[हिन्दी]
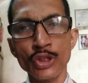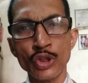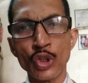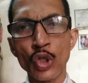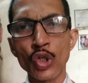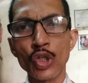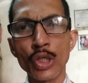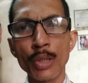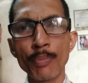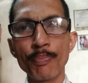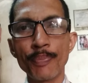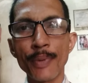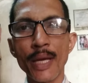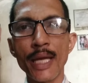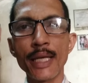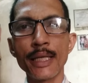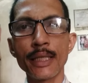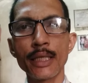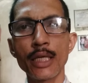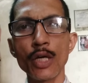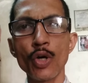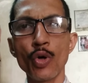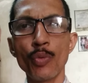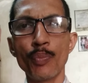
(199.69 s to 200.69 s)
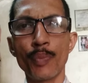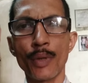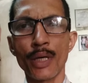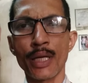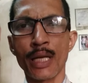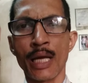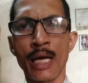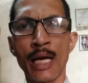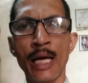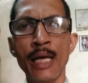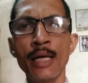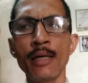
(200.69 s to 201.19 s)
जो कि पेन के
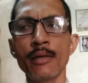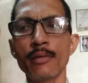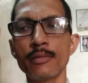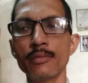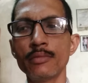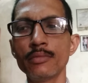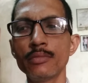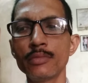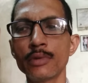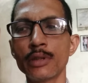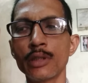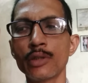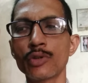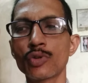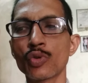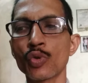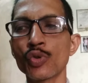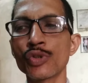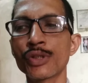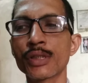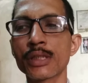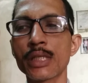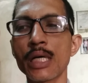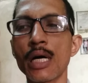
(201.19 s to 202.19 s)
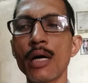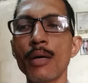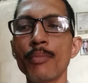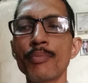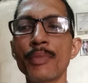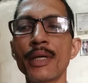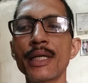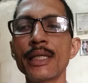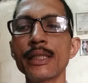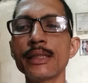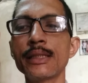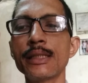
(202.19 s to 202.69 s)
ऊपर है तो इसका
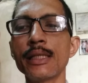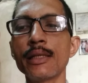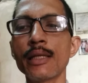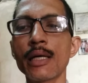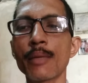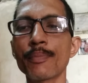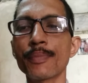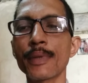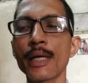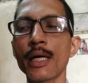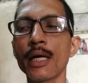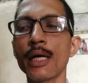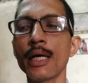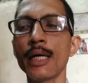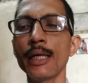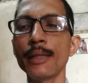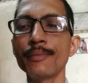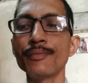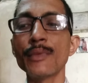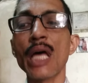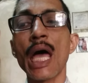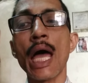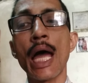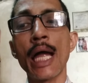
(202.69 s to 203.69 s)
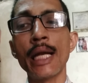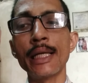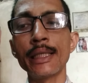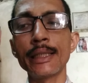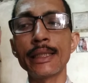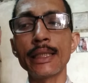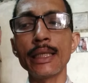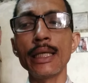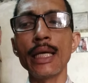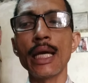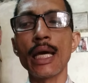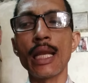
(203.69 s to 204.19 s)
मेडिसिन अपना है
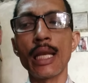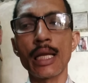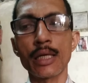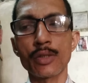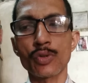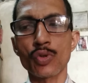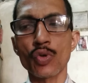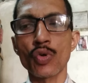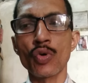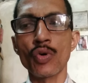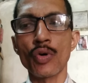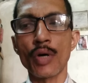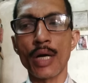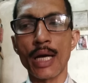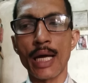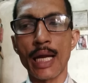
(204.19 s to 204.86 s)
एंटी इलेक्ट्रो